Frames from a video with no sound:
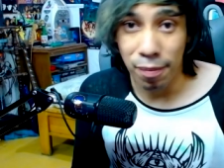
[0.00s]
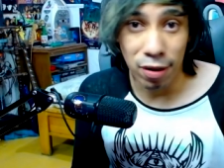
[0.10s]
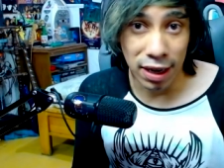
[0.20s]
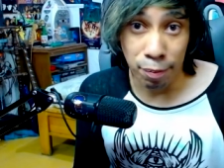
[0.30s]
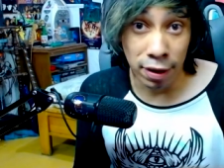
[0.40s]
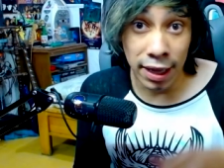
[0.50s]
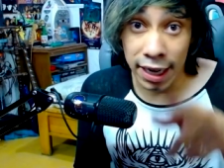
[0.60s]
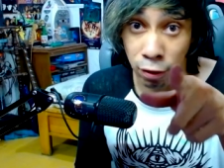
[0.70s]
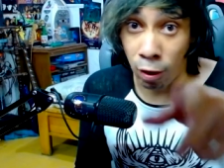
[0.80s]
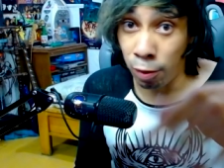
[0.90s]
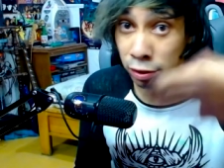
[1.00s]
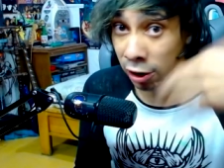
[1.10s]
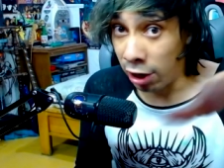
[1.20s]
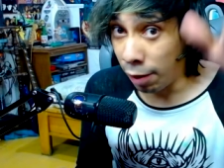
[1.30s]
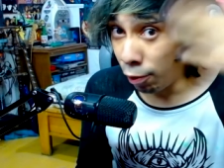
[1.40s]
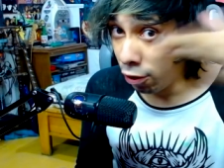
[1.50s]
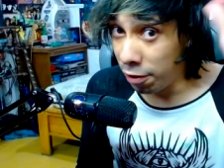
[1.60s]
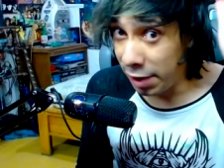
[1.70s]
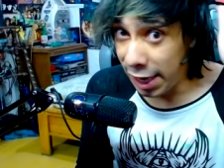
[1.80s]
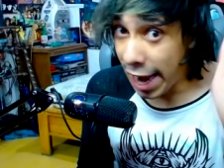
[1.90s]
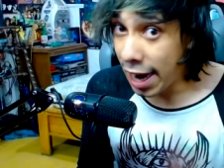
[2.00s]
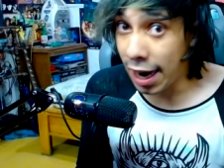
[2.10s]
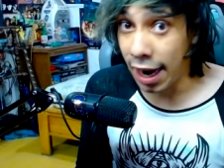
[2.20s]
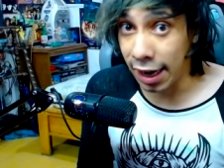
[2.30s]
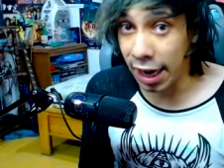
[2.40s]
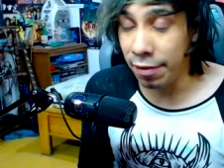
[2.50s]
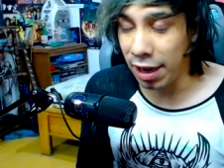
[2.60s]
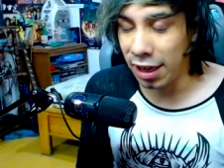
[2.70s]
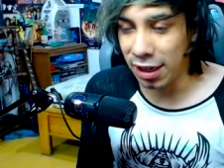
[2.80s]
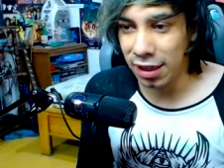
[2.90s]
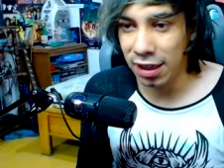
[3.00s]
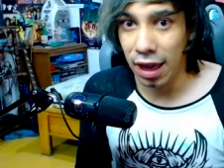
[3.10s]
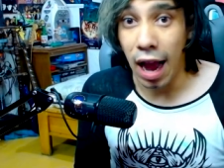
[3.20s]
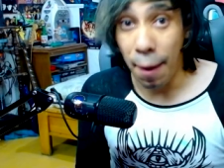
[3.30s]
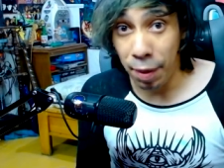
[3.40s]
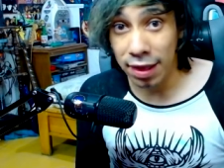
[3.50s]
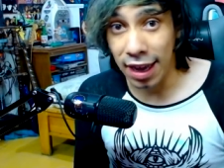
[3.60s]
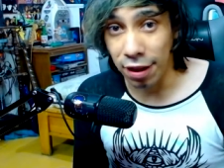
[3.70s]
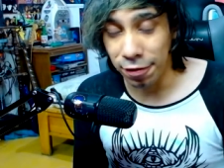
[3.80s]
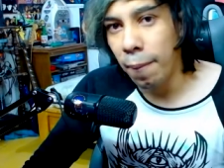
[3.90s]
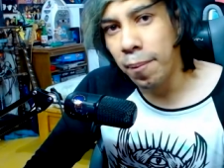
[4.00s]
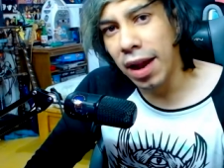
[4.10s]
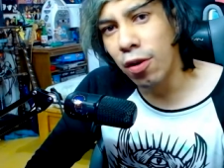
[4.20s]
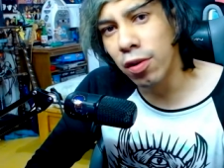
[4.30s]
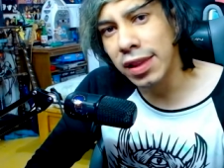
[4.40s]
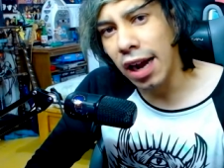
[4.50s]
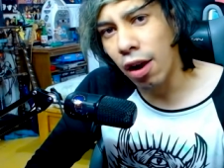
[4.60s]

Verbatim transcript: porque puede que tu computadora tenga una muy vieja, créeme. Ha pasado. Pregunta